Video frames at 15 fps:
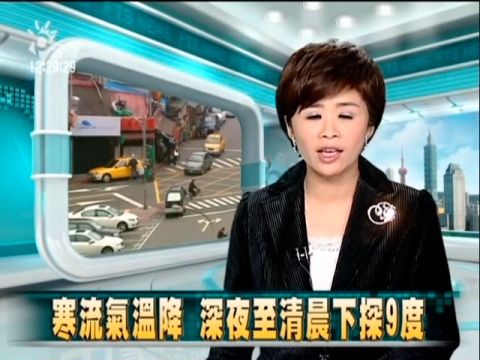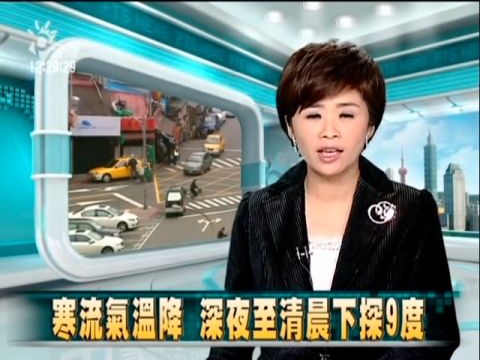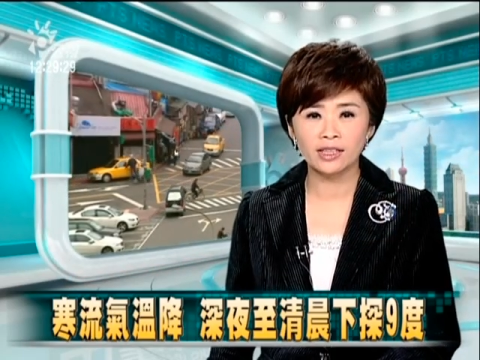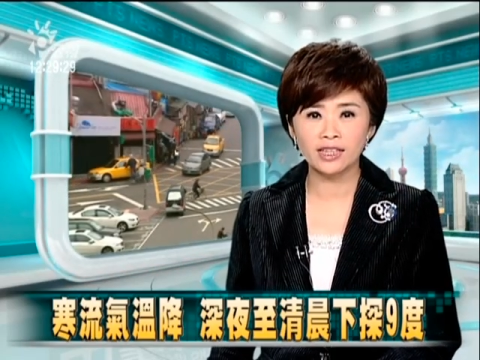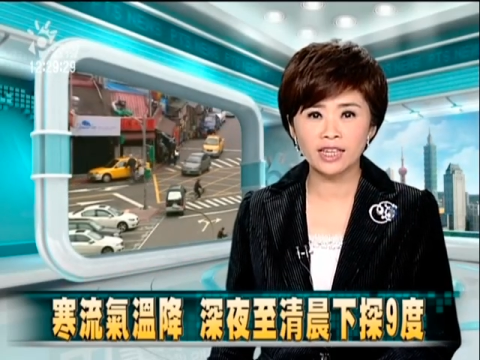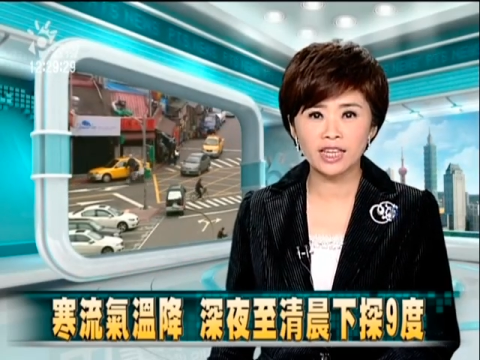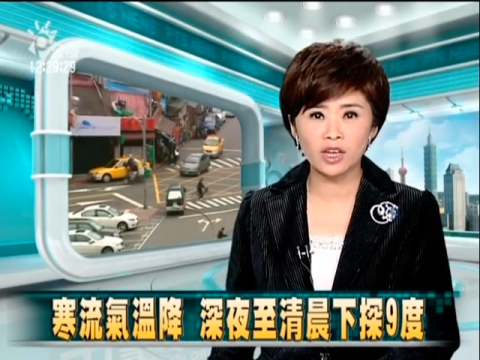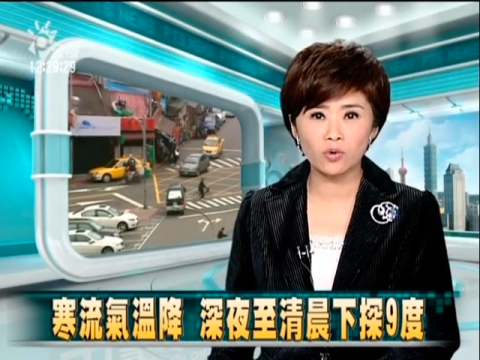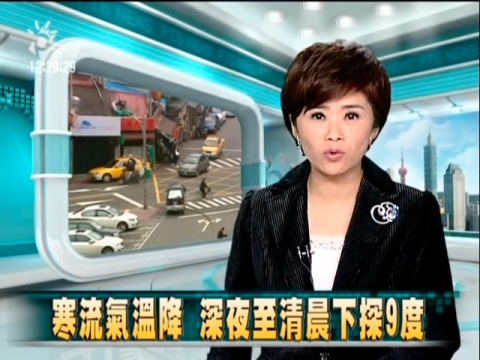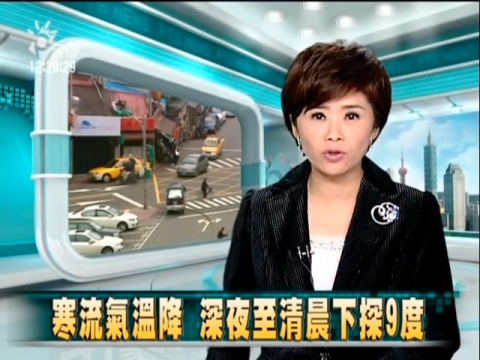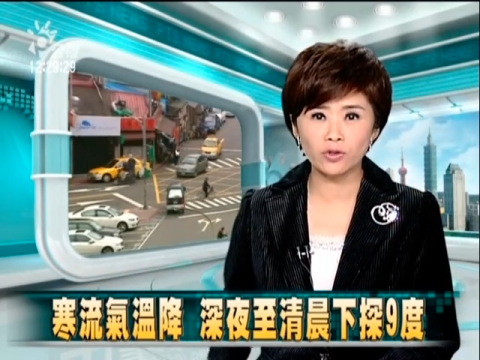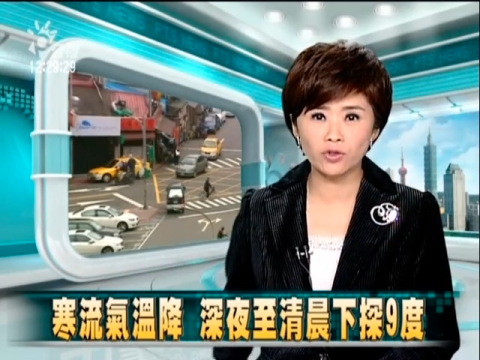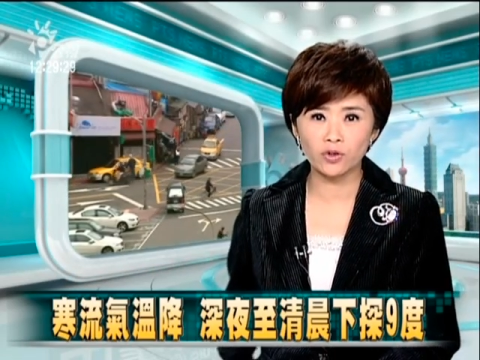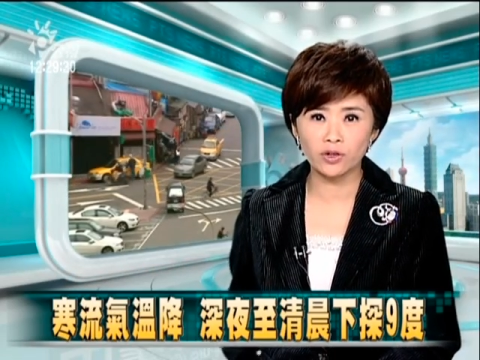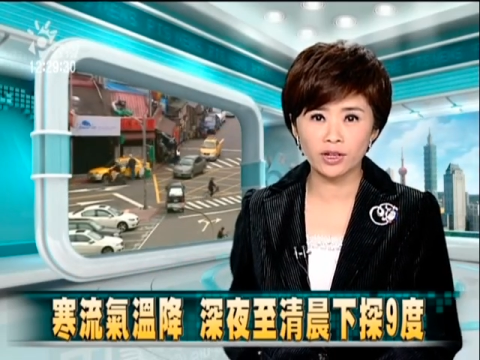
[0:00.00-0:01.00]
即气温
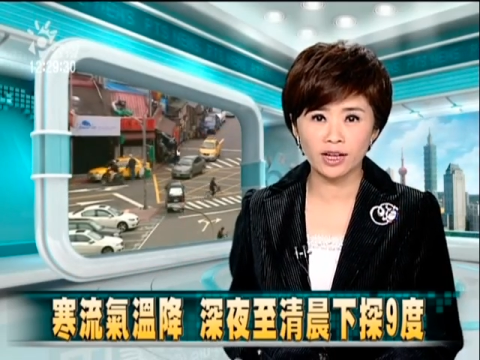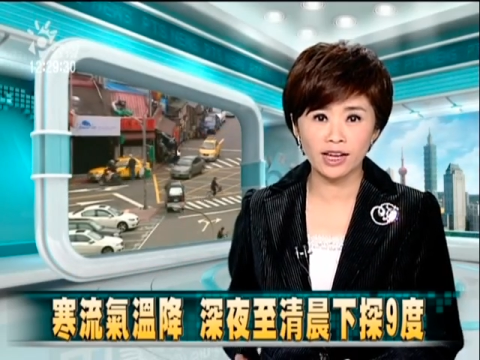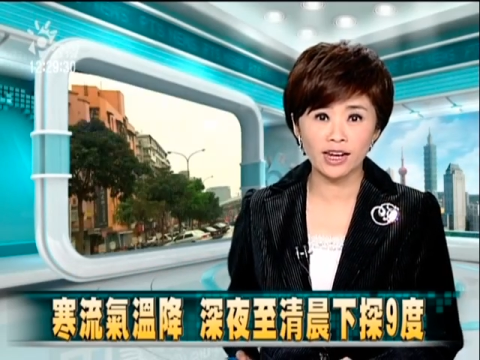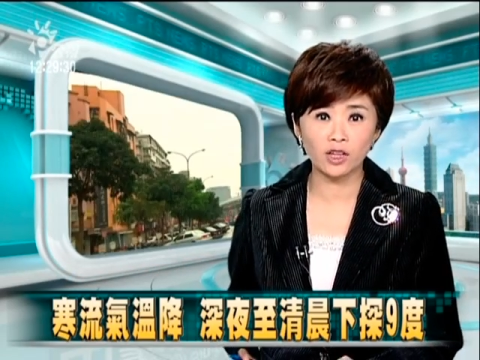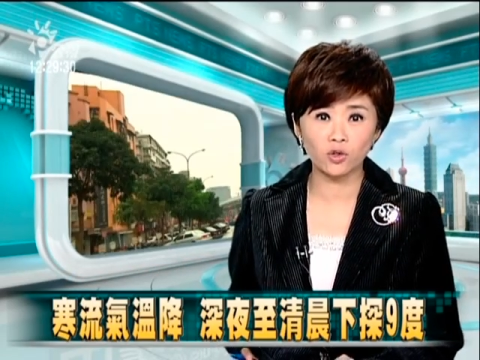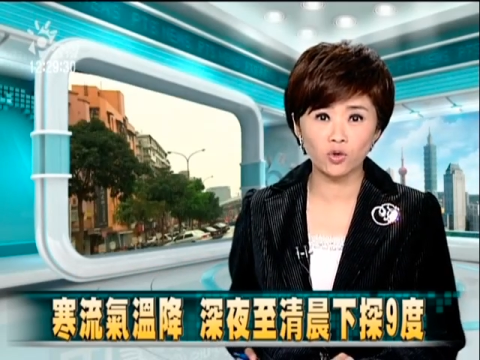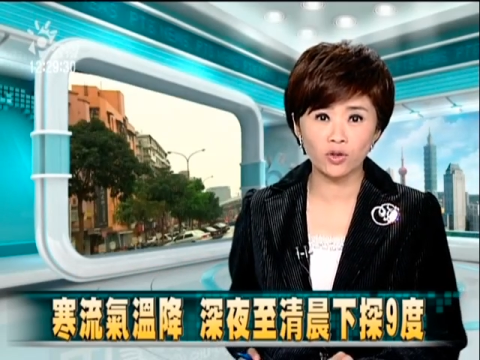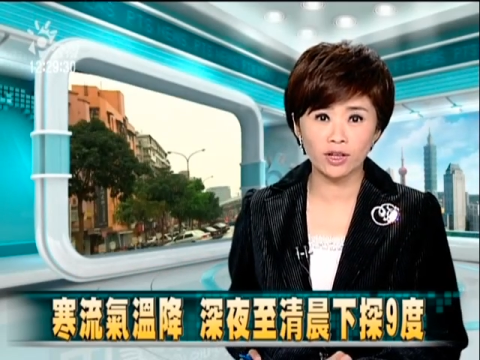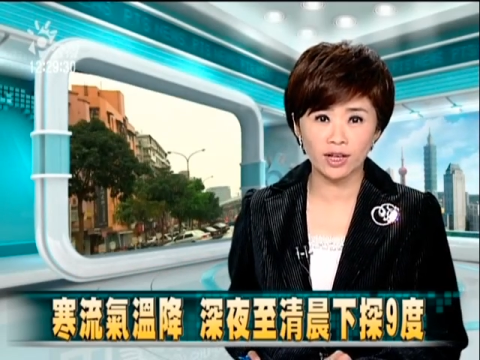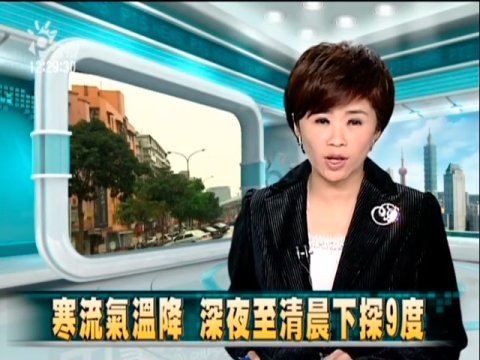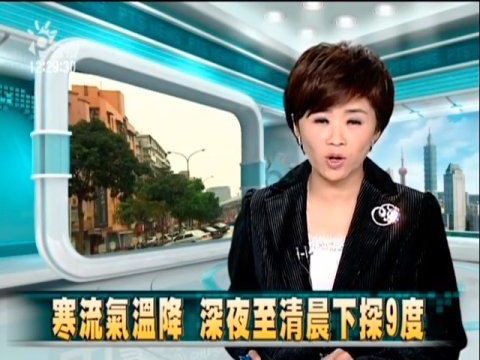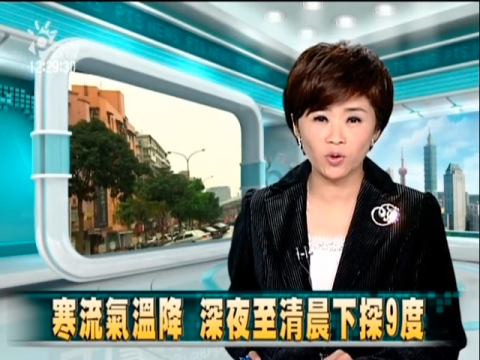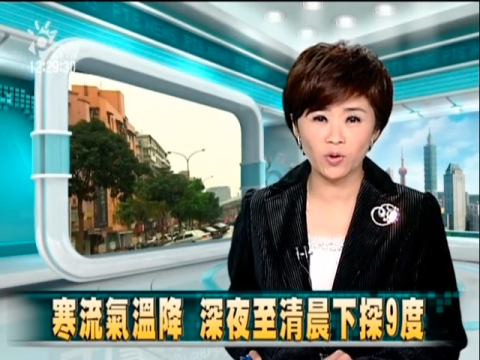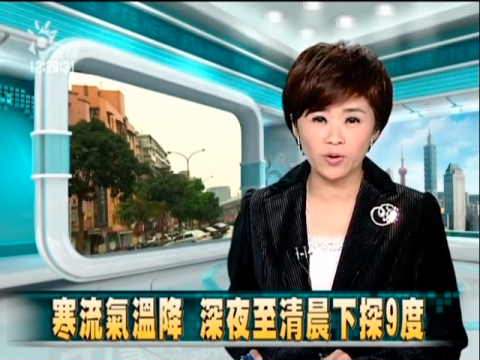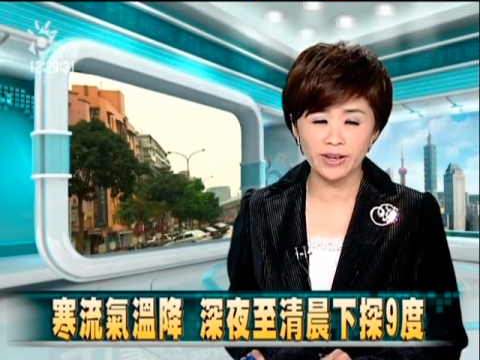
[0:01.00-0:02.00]
将会干只存九
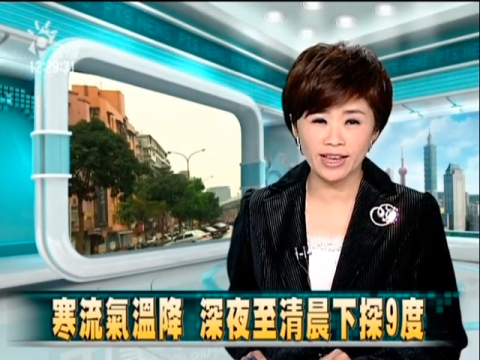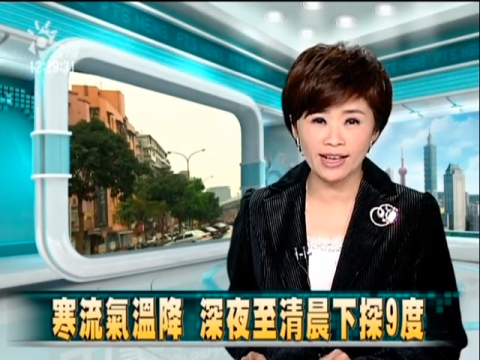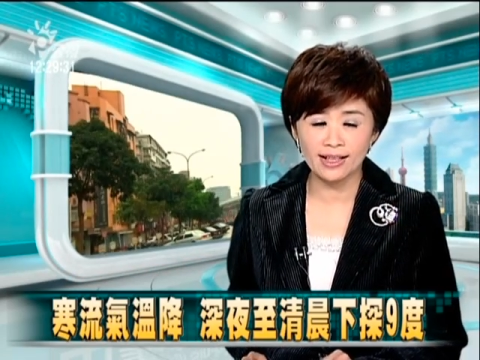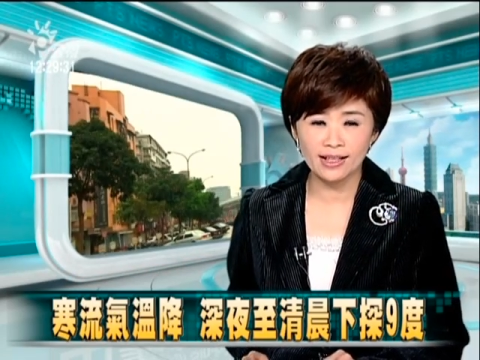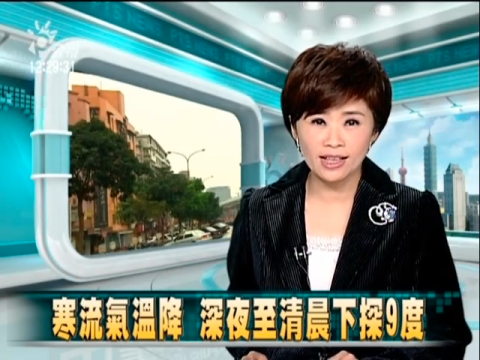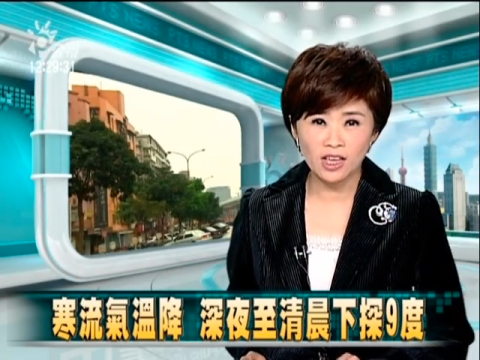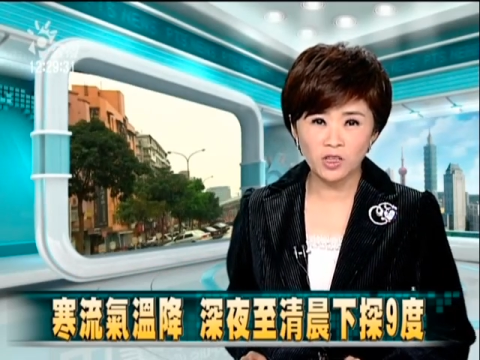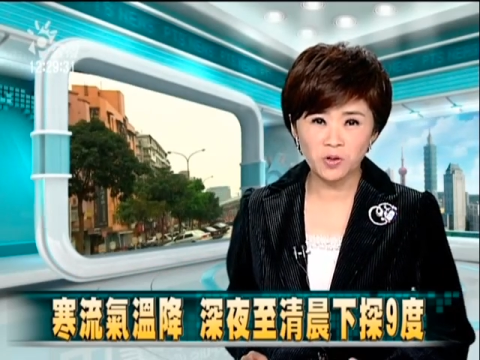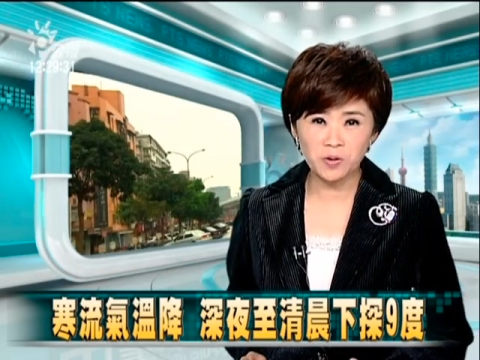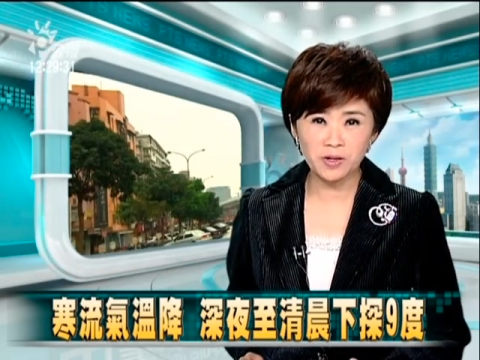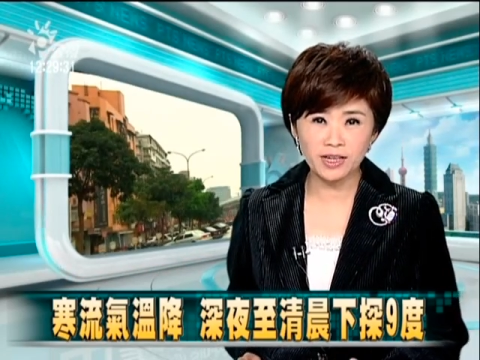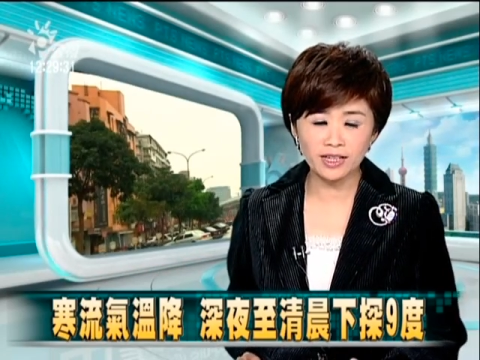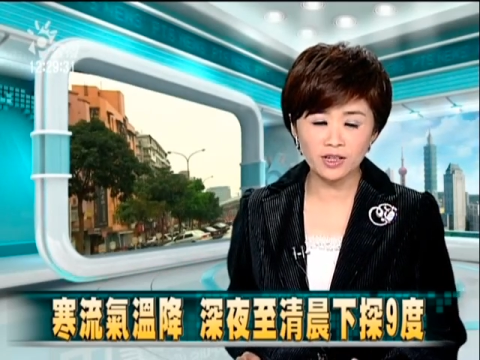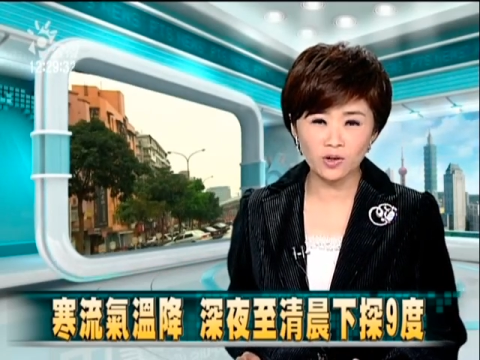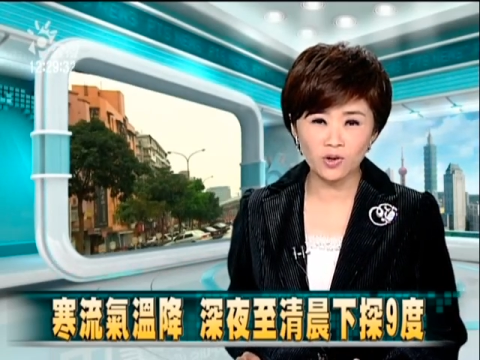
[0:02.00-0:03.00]
度尔。所以气
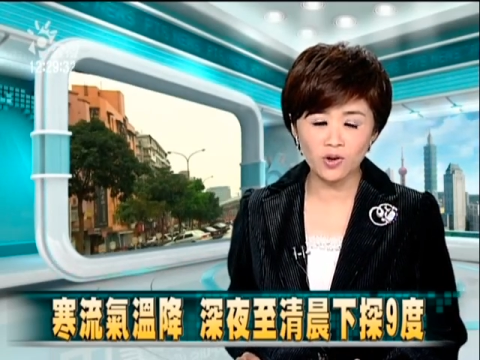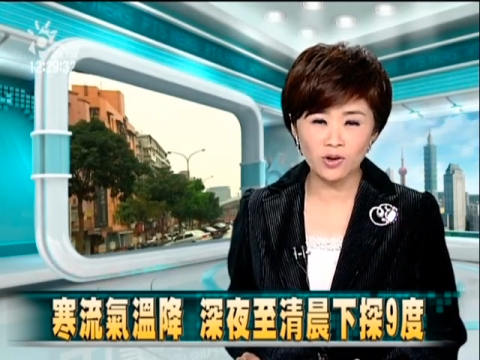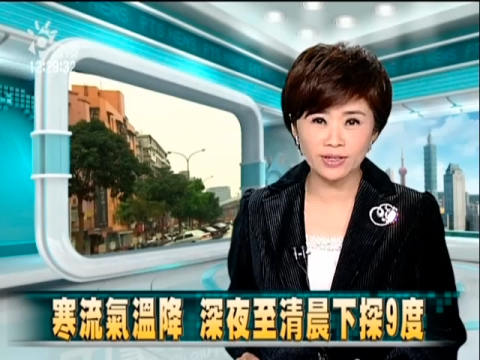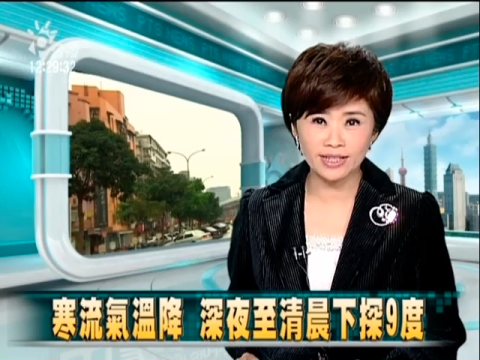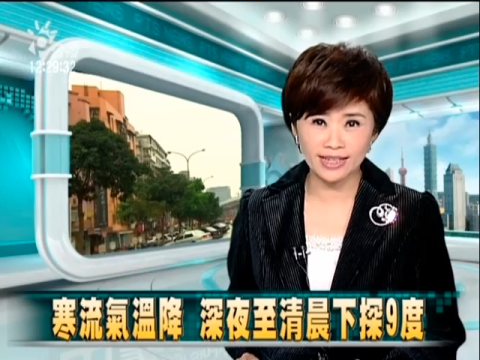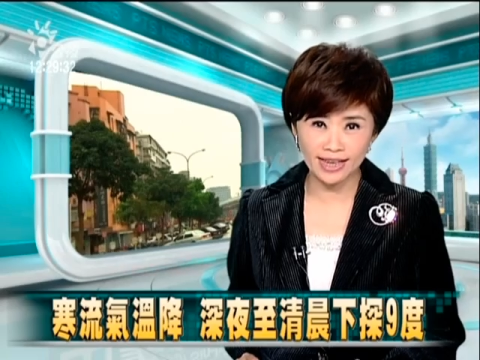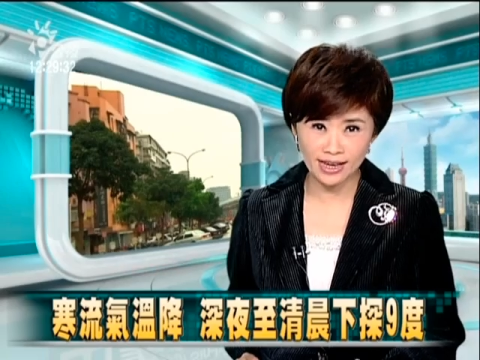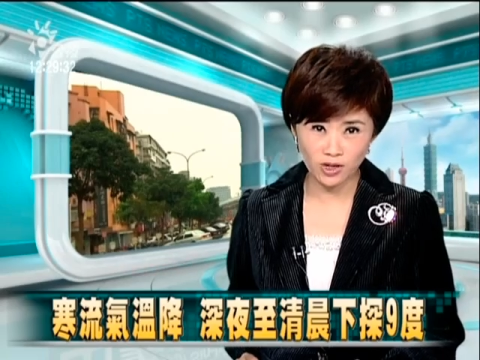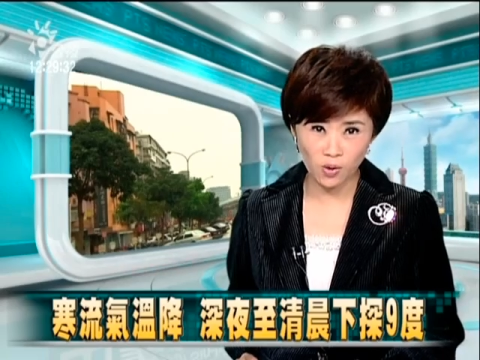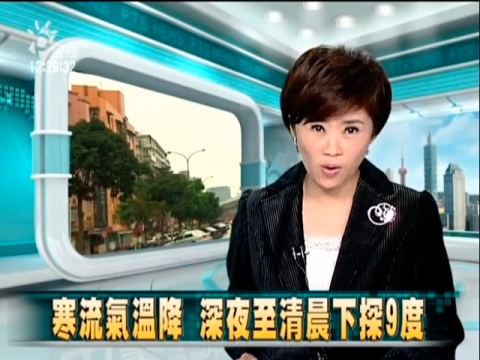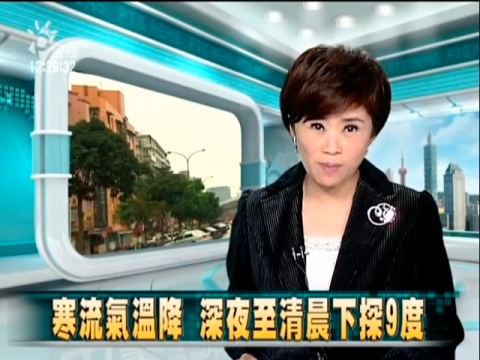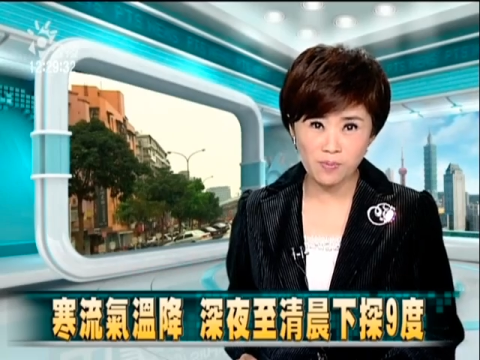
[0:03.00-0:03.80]
象局是继续发